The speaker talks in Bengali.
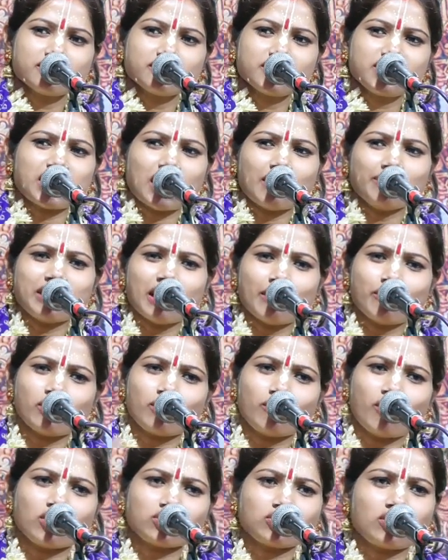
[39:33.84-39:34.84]
যে আমি এমন
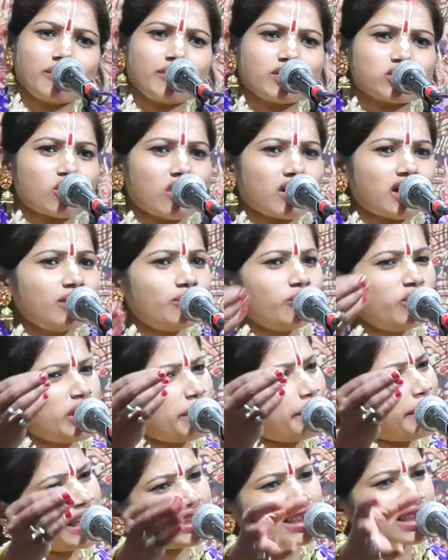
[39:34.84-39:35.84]
ভক্ত আমার সখার মনে
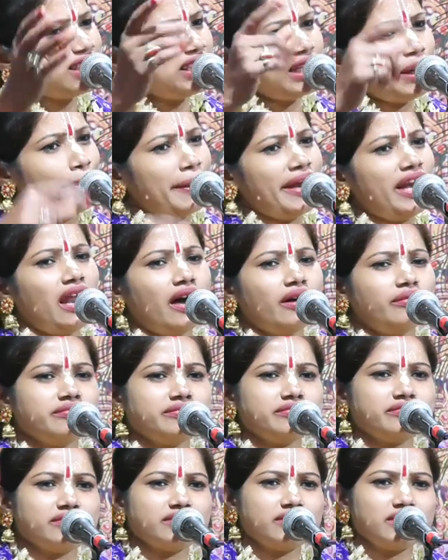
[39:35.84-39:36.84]
ব্যথা দিয়ে ফেললাম
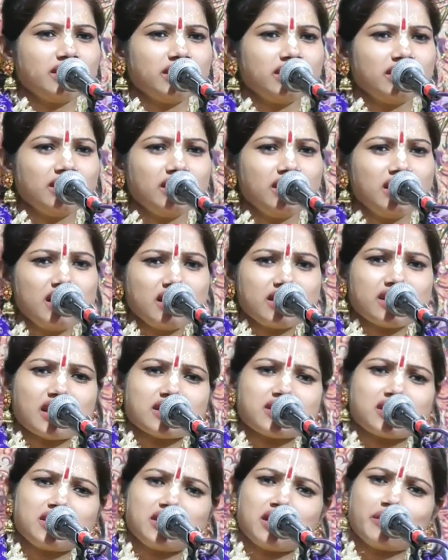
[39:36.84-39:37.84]
না
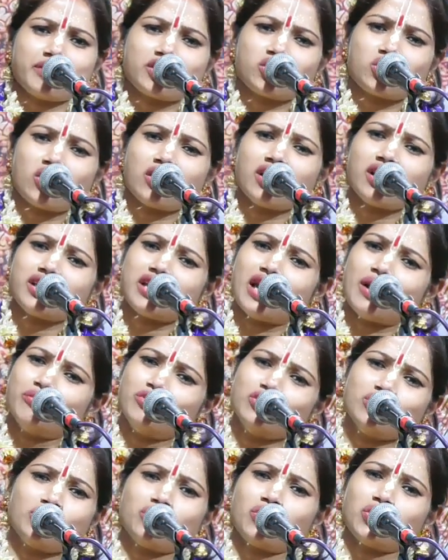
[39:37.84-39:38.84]
জানি আমার সখা
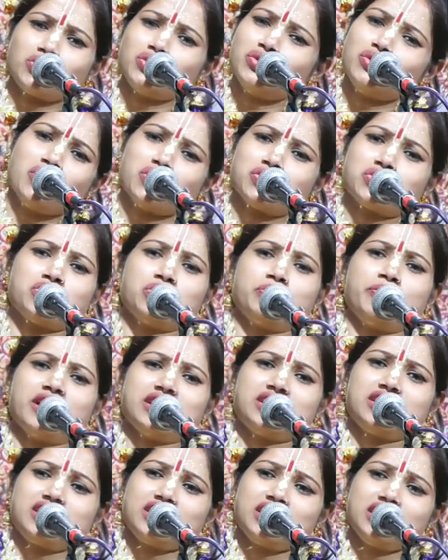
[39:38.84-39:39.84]
কেমন কত কষ্ট
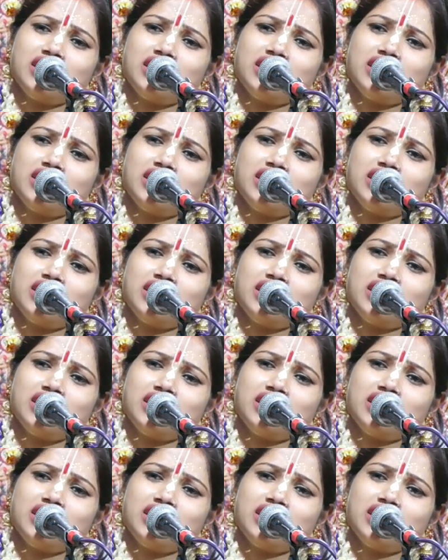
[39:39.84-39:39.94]
পাচ্ছে